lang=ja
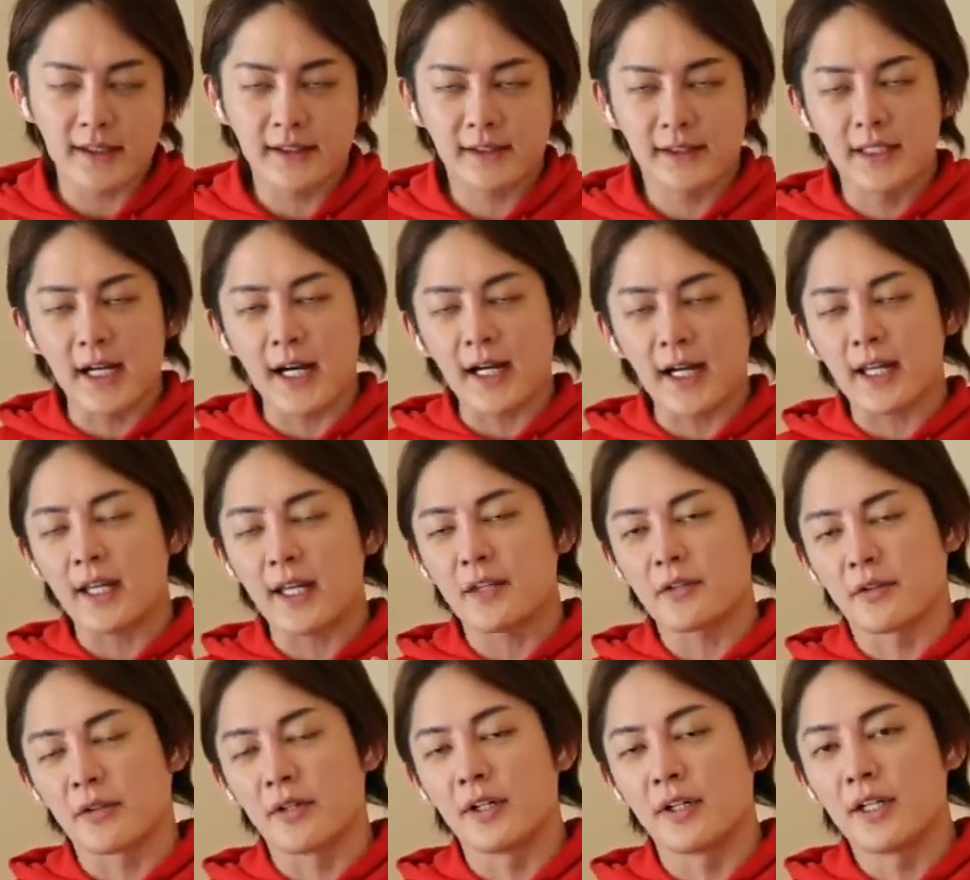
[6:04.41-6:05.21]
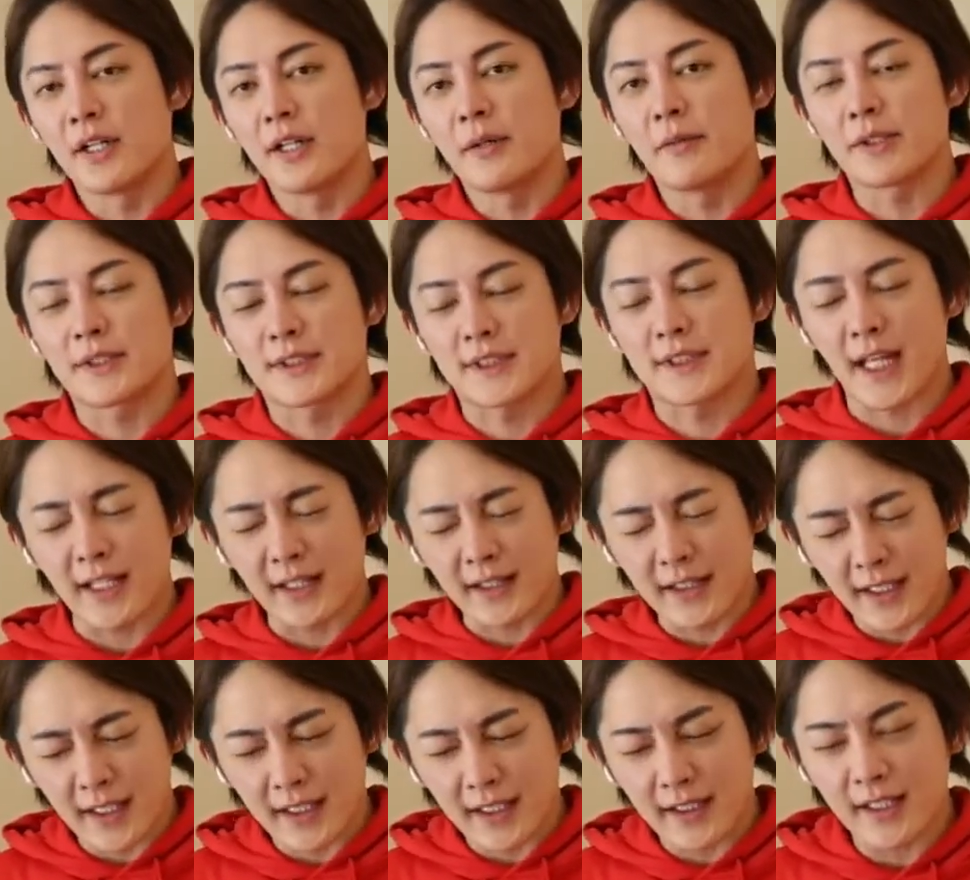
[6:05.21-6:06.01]
だけど、まあ、
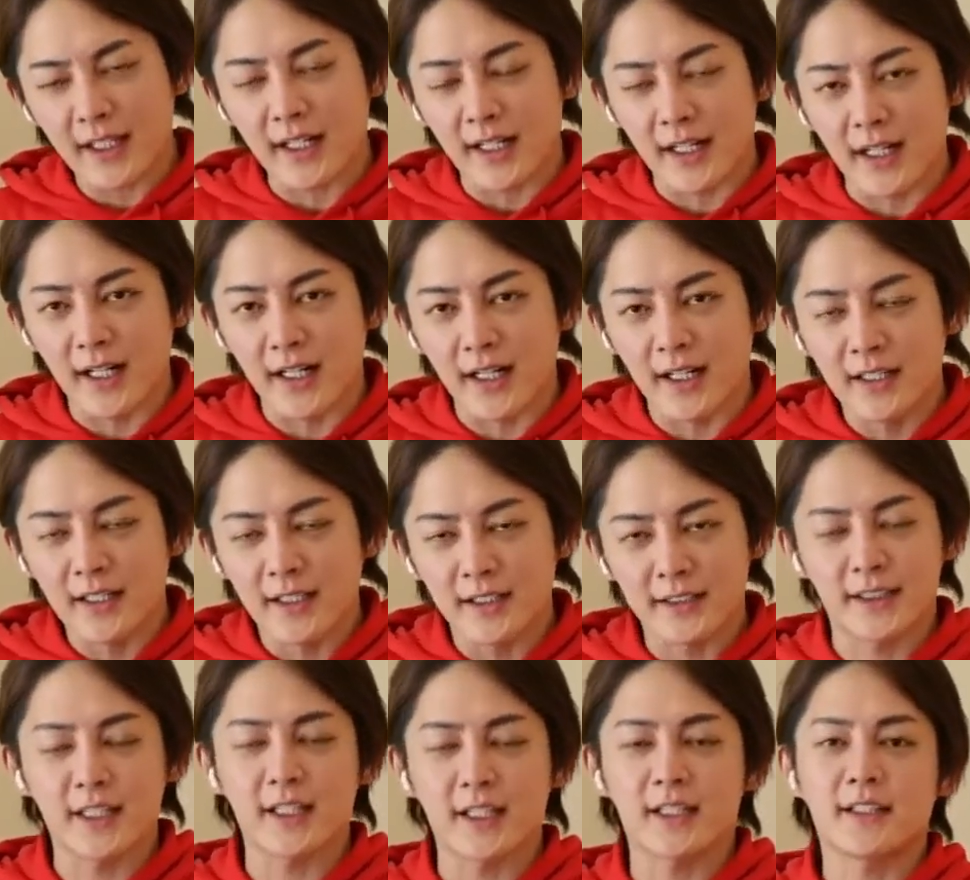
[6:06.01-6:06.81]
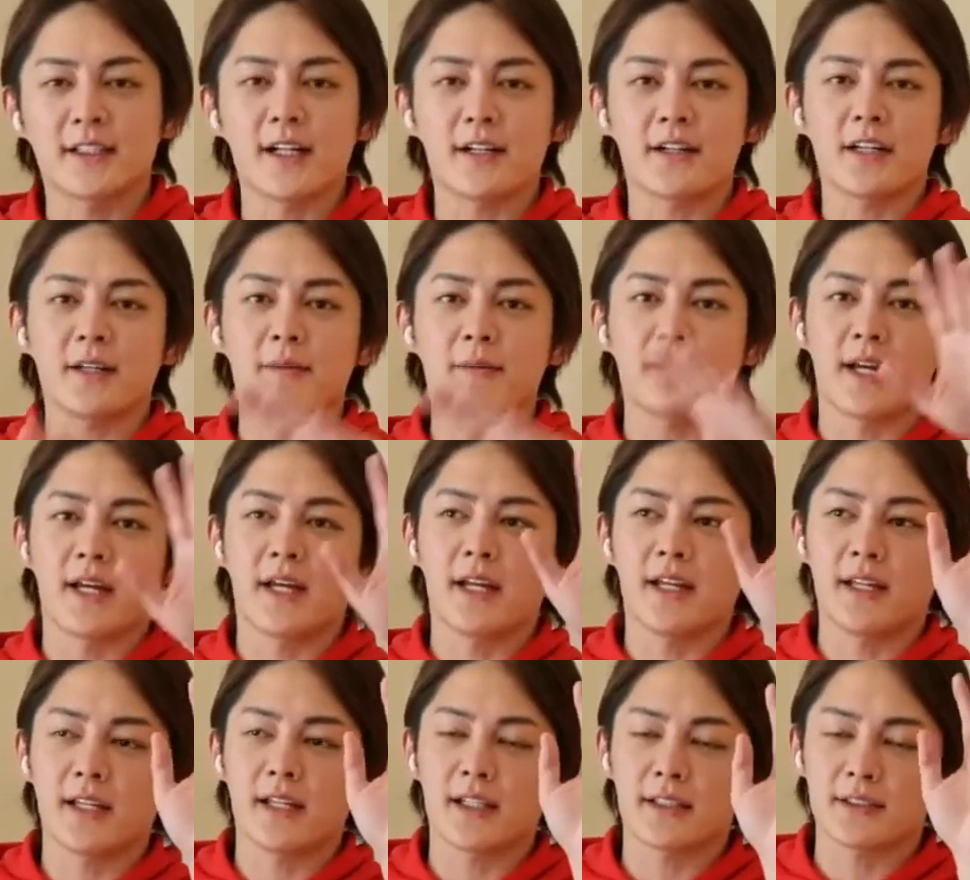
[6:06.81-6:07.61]
残念ながら、せっかく今
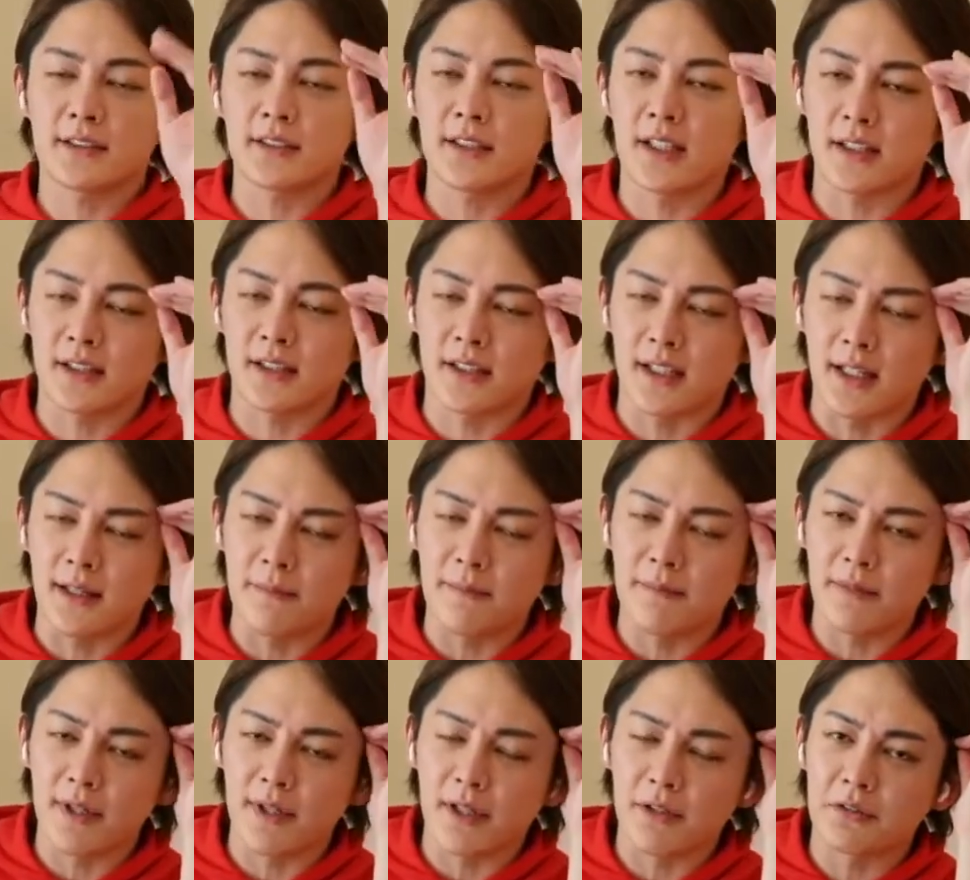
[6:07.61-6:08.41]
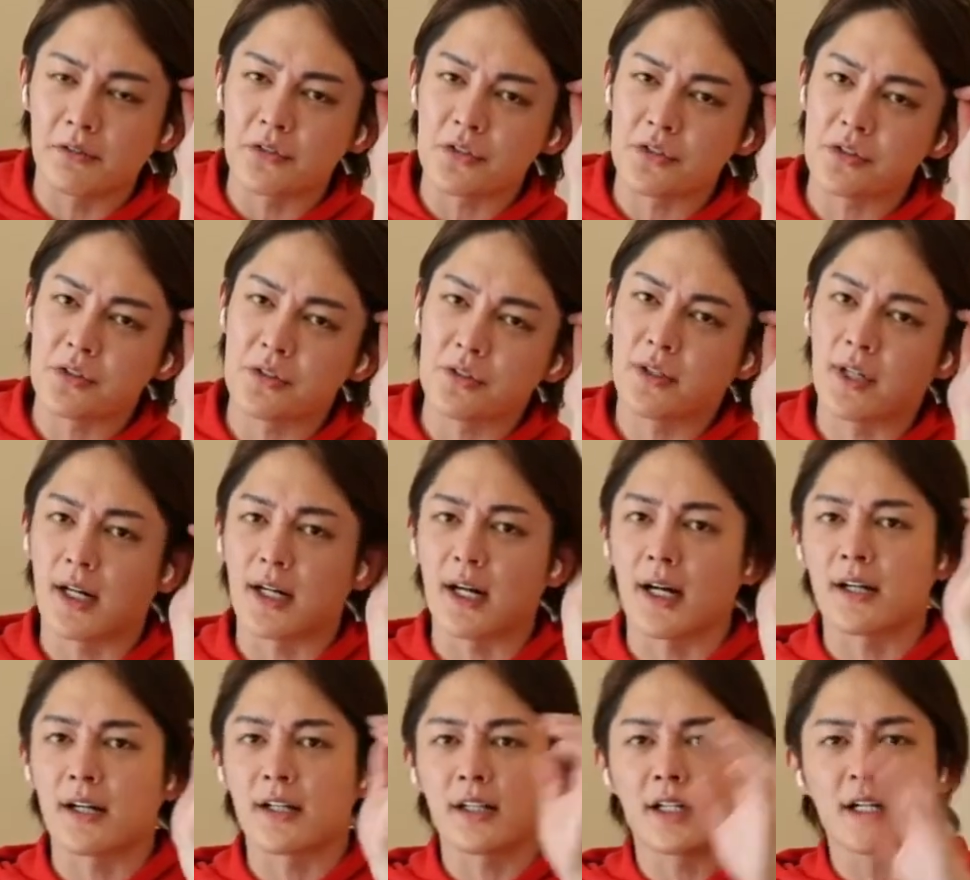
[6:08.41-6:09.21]
円安になってインバウンド需要が
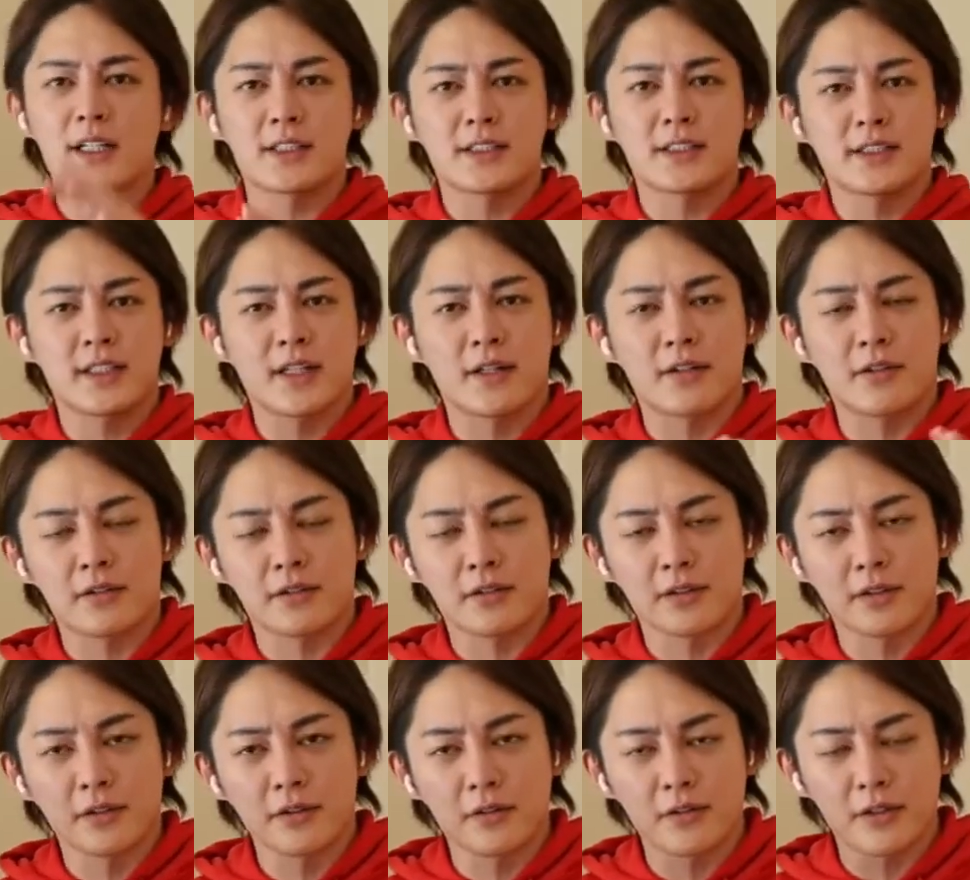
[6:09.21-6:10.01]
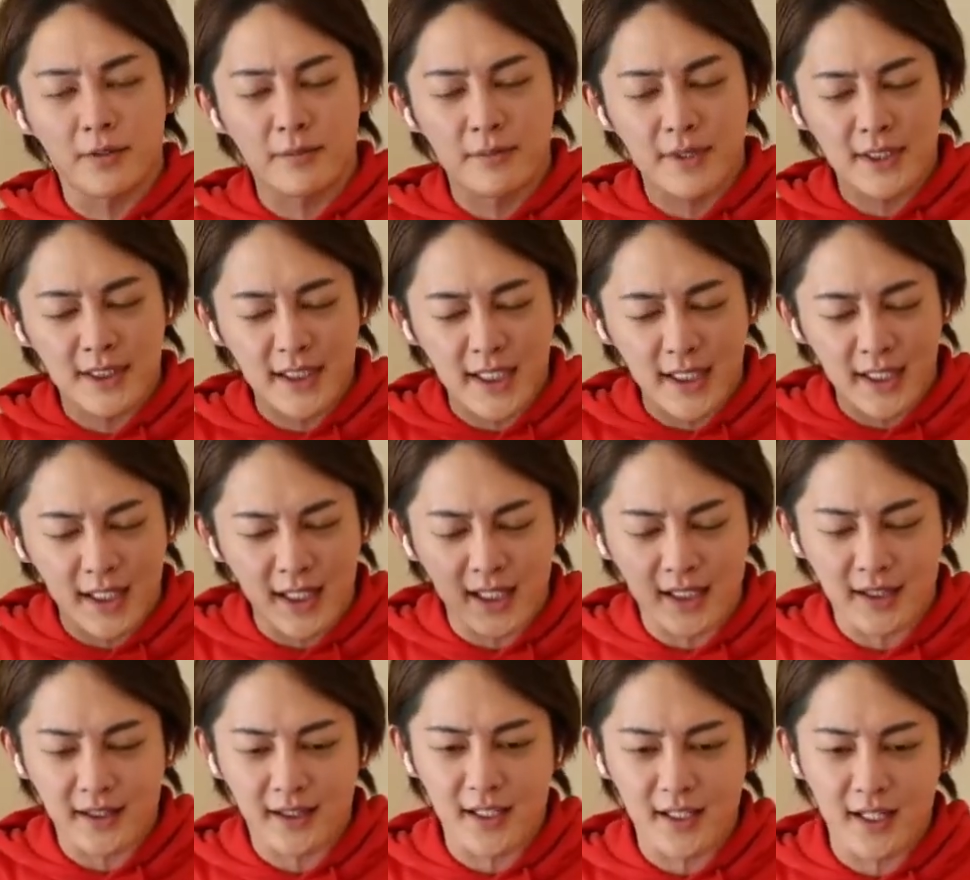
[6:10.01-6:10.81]
拡大してるように見せか
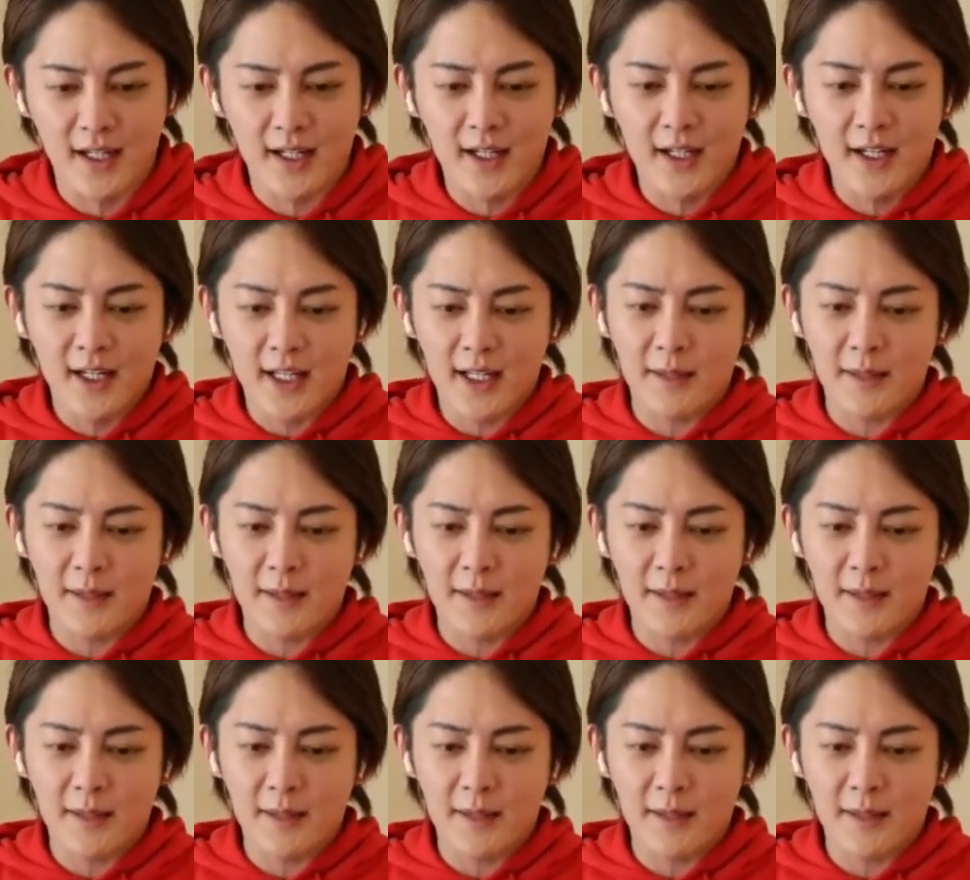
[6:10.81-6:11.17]
けて、